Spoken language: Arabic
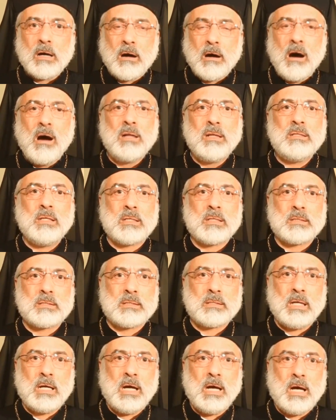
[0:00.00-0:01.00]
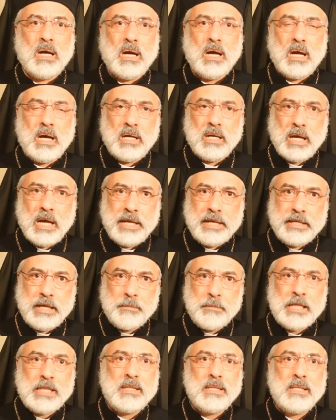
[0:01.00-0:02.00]
قادر أن
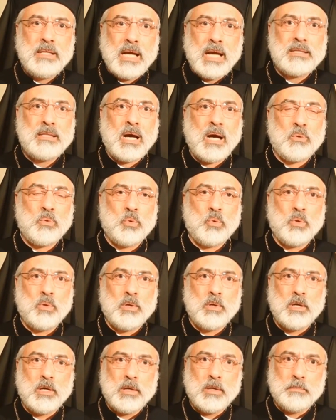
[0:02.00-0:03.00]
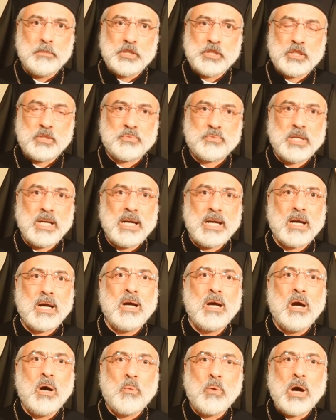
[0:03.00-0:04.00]
يمد يده
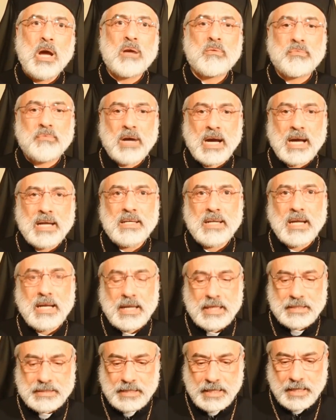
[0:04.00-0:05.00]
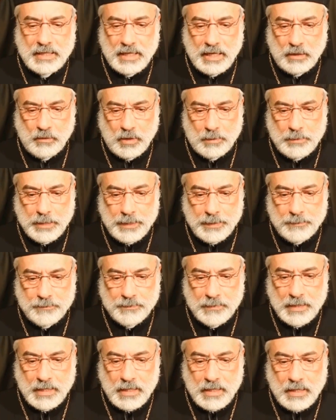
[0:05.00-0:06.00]
بالشفاء ويرفع عنا هذا الوباء
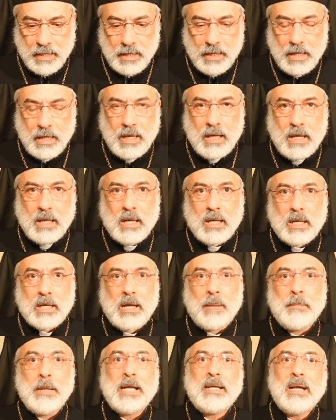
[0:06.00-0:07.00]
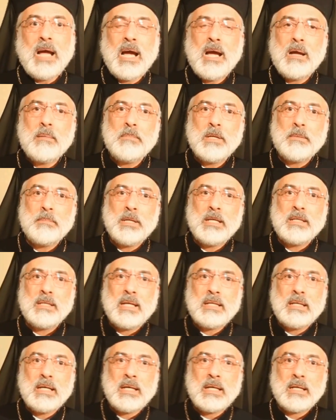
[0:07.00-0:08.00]
كمان حابب أن
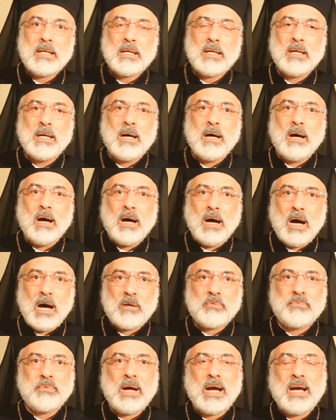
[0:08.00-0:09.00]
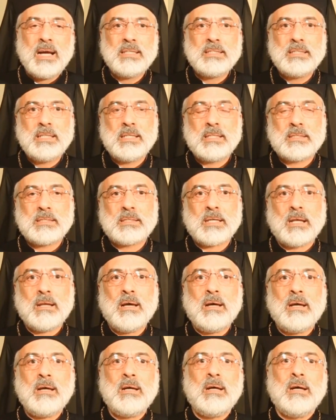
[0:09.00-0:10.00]
أنا أرفع هذه
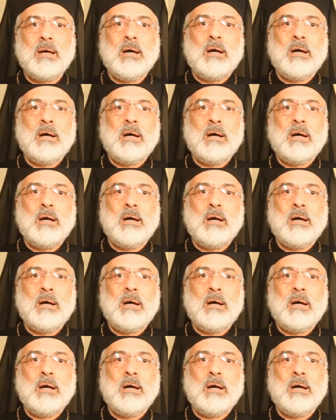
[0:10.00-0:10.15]
الصلاة